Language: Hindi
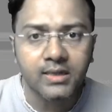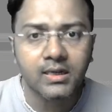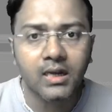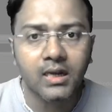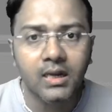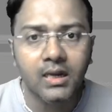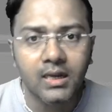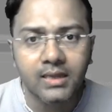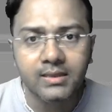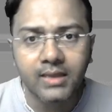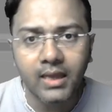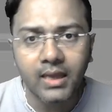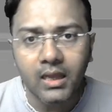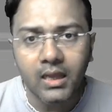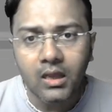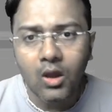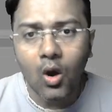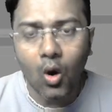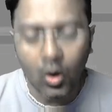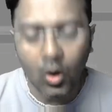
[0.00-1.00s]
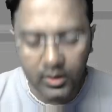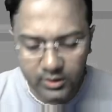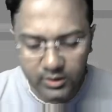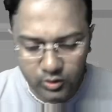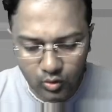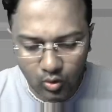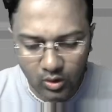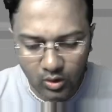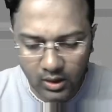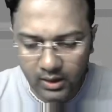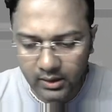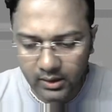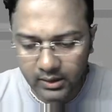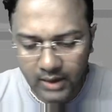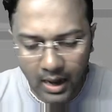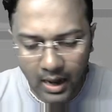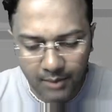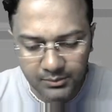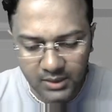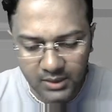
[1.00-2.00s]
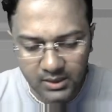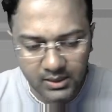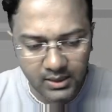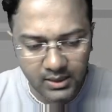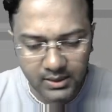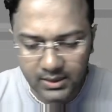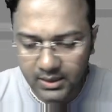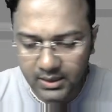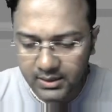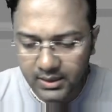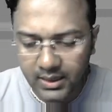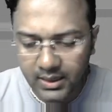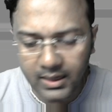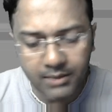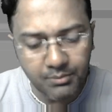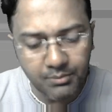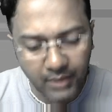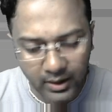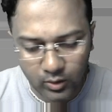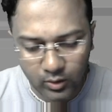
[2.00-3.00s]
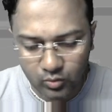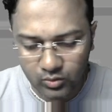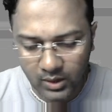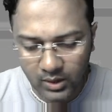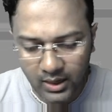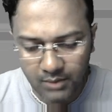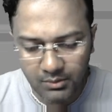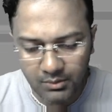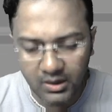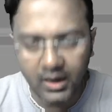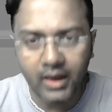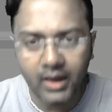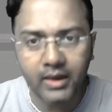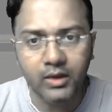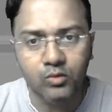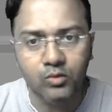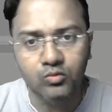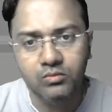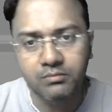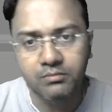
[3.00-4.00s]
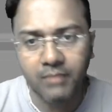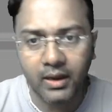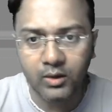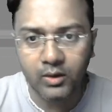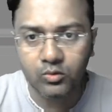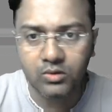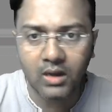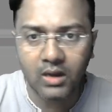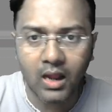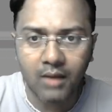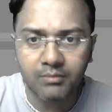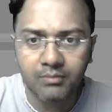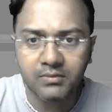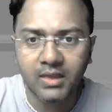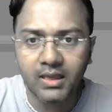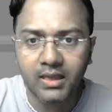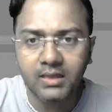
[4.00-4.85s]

कर लेते और इसको नाम देते देते हैं मेनू एम ई एन यू मेनू नाम दे